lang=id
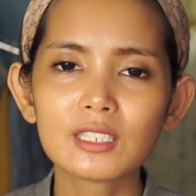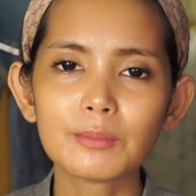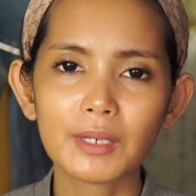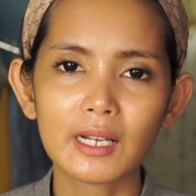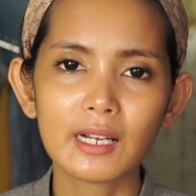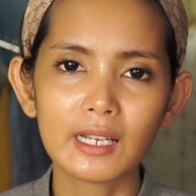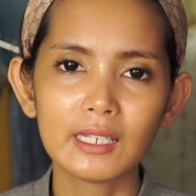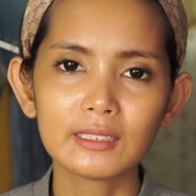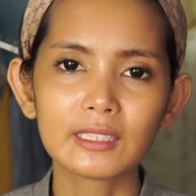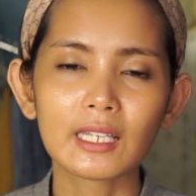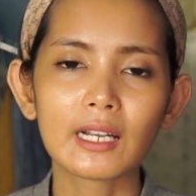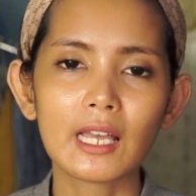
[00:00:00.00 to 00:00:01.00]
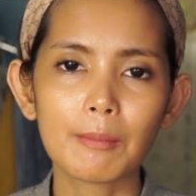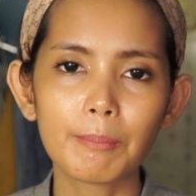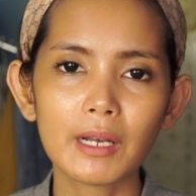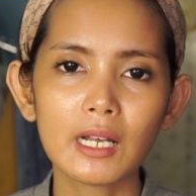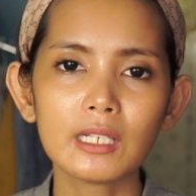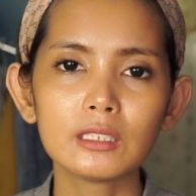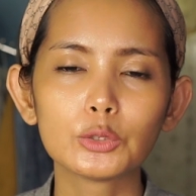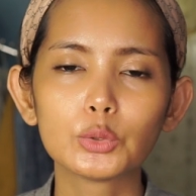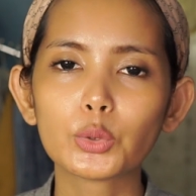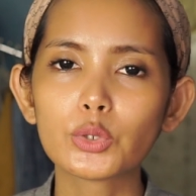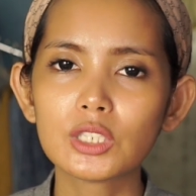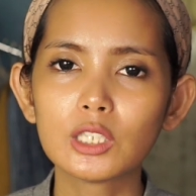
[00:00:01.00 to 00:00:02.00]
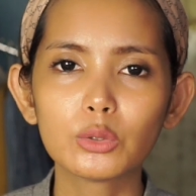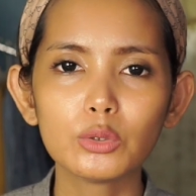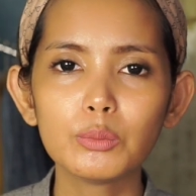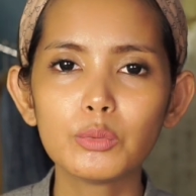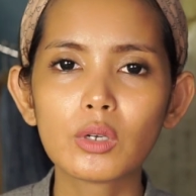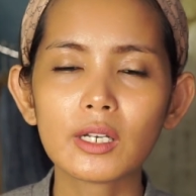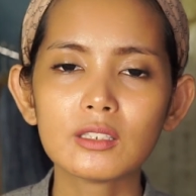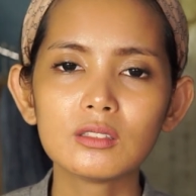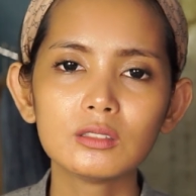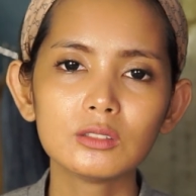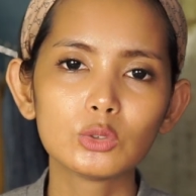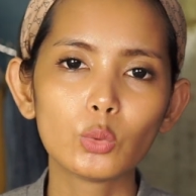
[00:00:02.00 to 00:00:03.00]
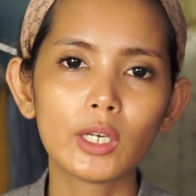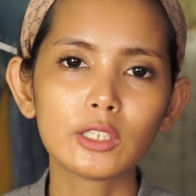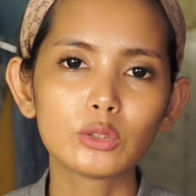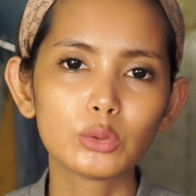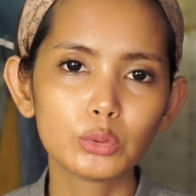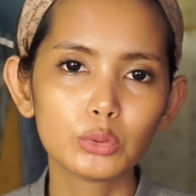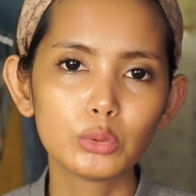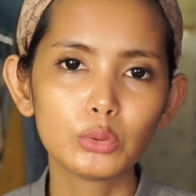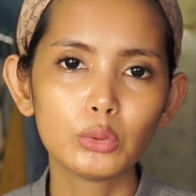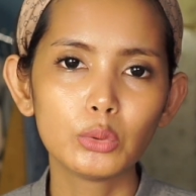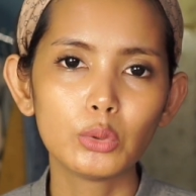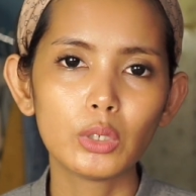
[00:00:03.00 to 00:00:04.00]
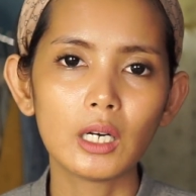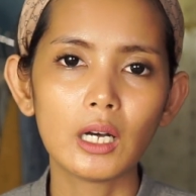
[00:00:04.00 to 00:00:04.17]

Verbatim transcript: semangat karena apa kurus itu bukan suatu